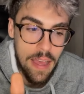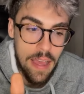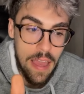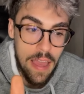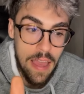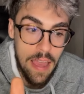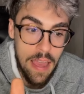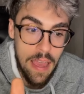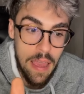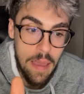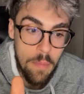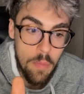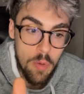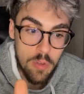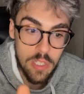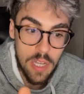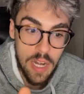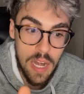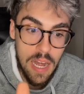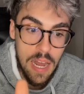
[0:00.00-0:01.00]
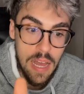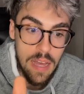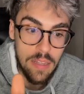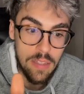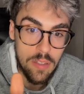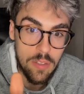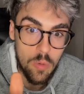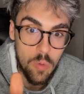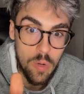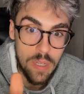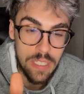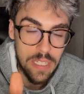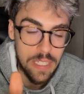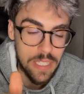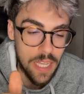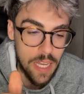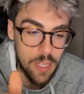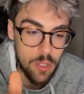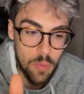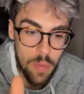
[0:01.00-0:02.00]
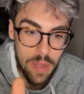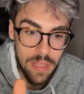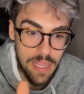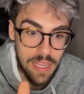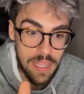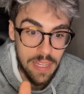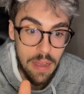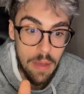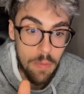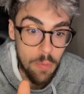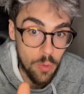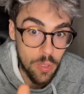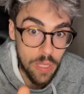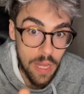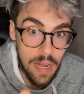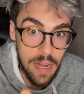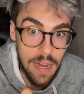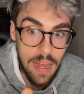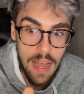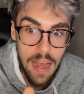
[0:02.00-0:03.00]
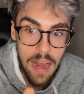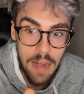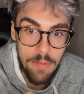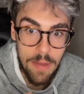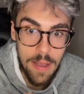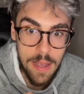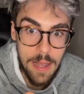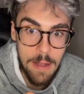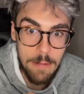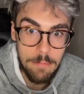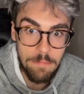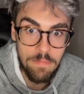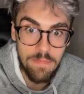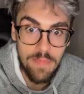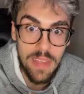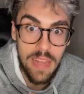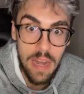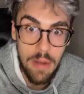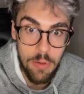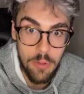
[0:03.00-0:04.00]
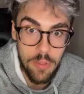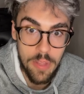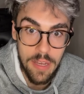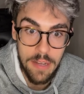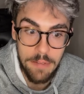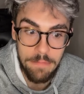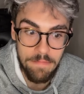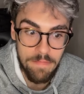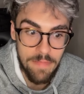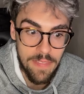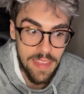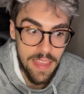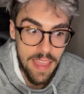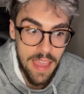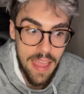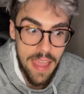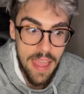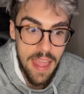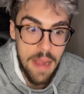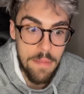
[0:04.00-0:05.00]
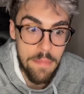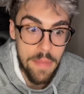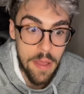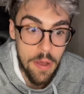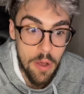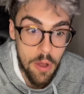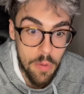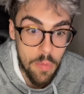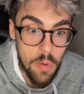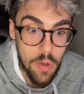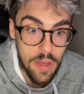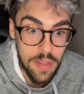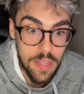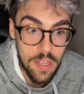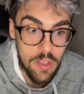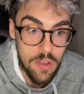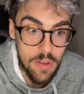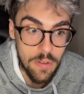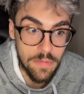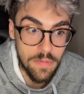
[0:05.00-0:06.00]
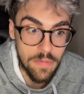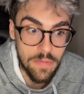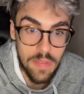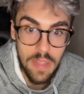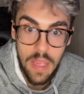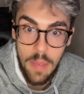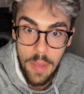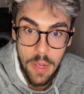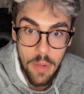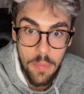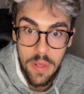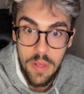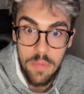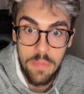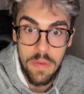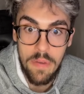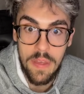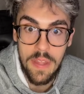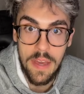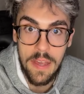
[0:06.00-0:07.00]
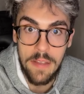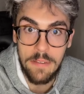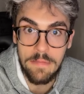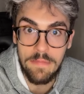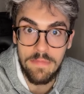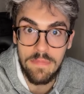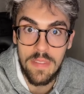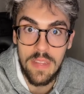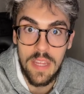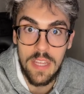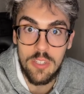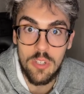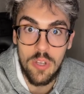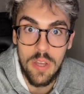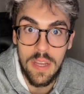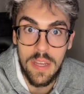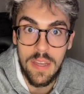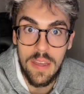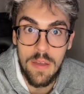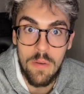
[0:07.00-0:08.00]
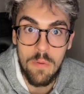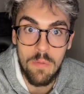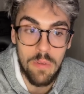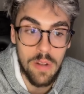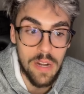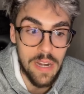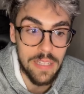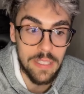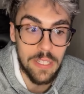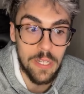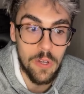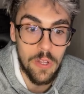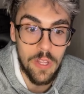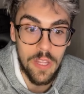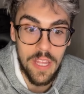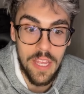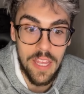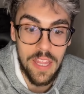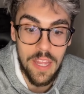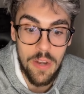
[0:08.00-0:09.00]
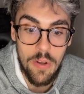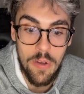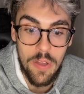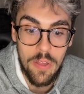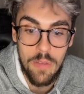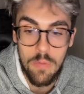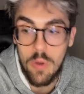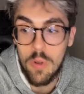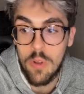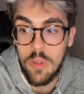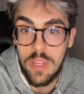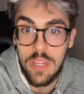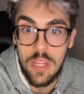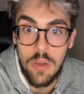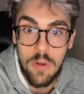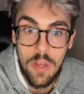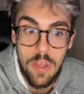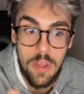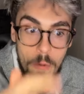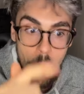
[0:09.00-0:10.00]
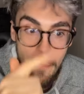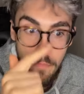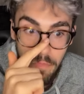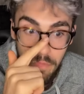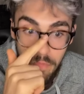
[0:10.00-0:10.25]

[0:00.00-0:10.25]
eh, mozzarella, una salsa de tomate que estaba brutal, albahaca y albóndiga. Y es el mejor bocadillo que me he comido en mi vida, ¿eh? De hecho, es que es un clásico de, de bueno, de Estados Unidos.